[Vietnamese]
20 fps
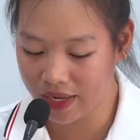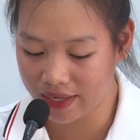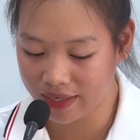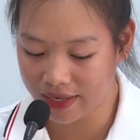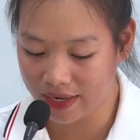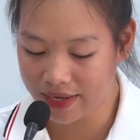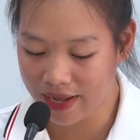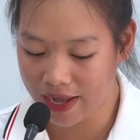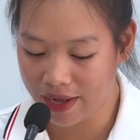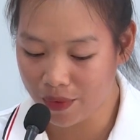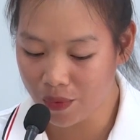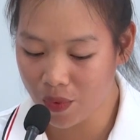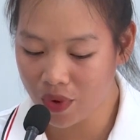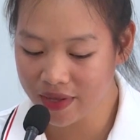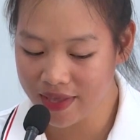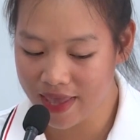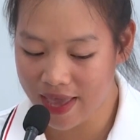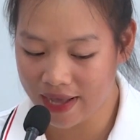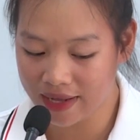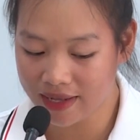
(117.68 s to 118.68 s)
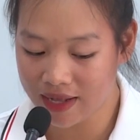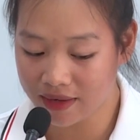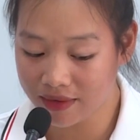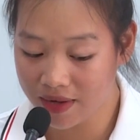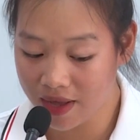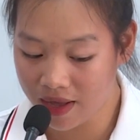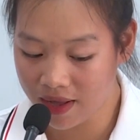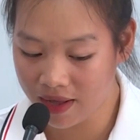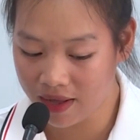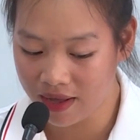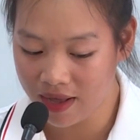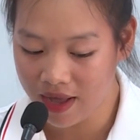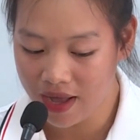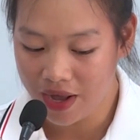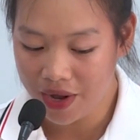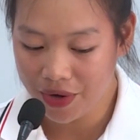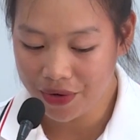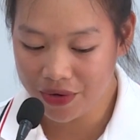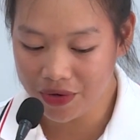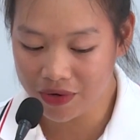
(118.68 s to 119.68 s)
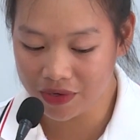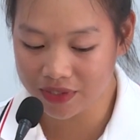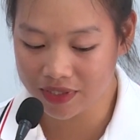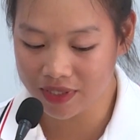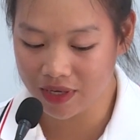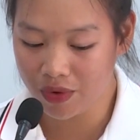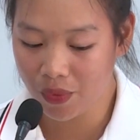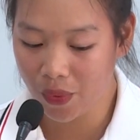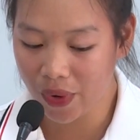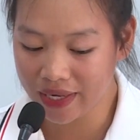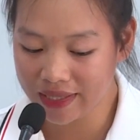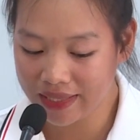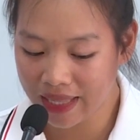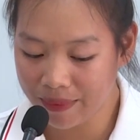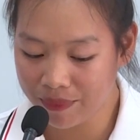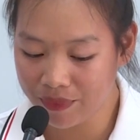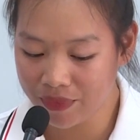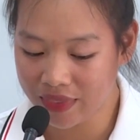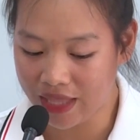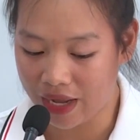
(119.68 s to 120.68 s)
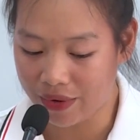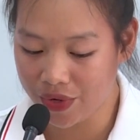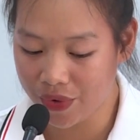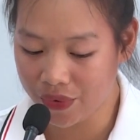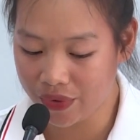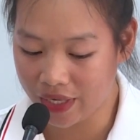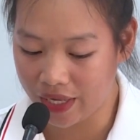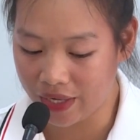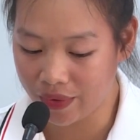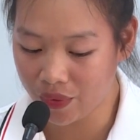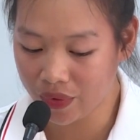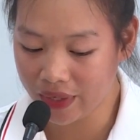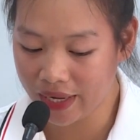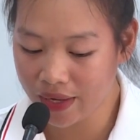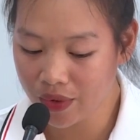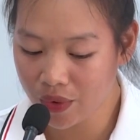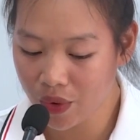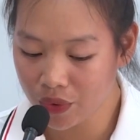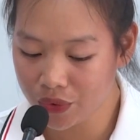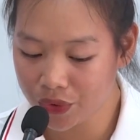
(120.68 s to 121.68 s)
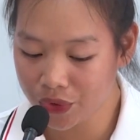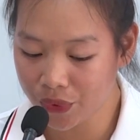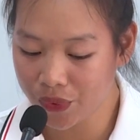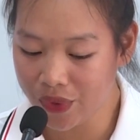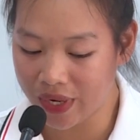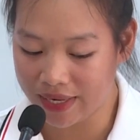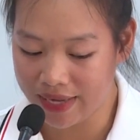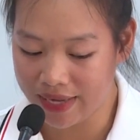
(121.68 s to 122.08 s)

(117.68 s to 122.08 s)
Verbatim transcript: cao nói riêng của từng đơn vị địa phương trên toàn quốc. Thông qua đại hội,